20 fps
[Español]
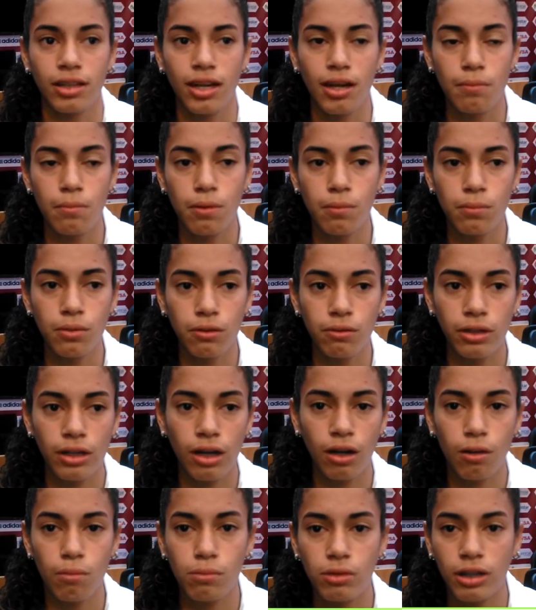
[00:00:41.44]
Tenemos muy
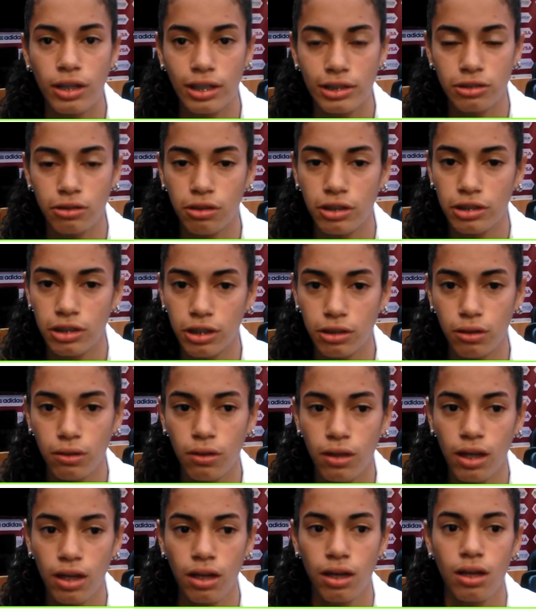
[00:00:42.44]
buena comunicación entre
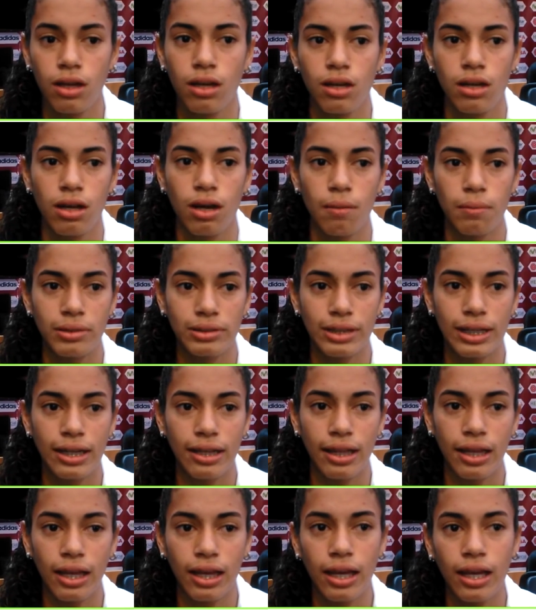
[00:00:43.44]
todas, a pesar
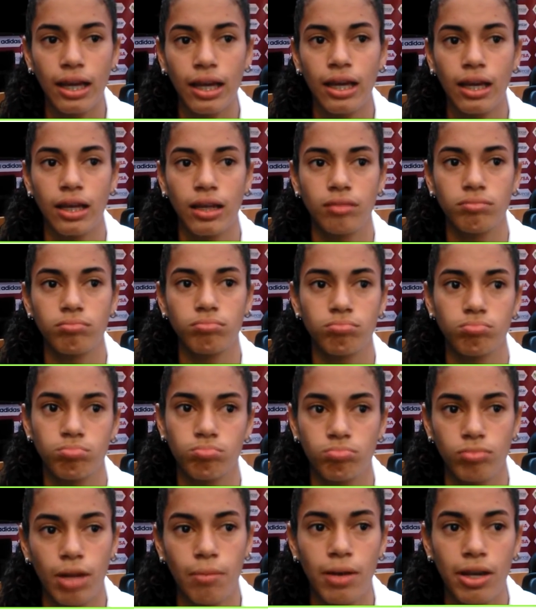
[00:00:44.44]
de que
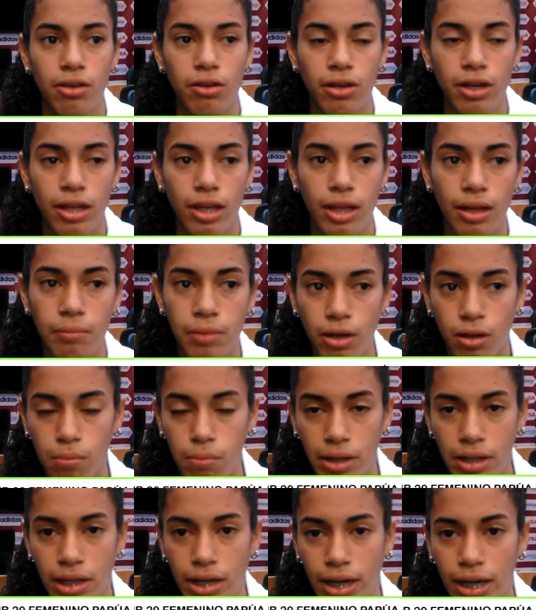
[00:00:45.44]
la mayoría de mis
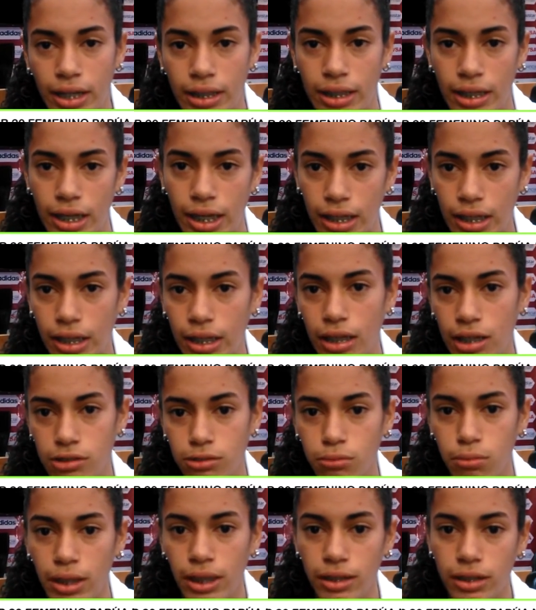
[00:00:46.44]
compañeras que están aquí en las
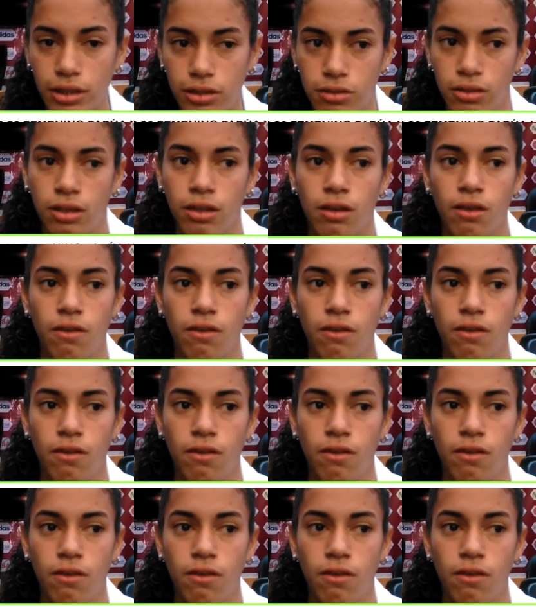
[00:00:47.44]
sub-20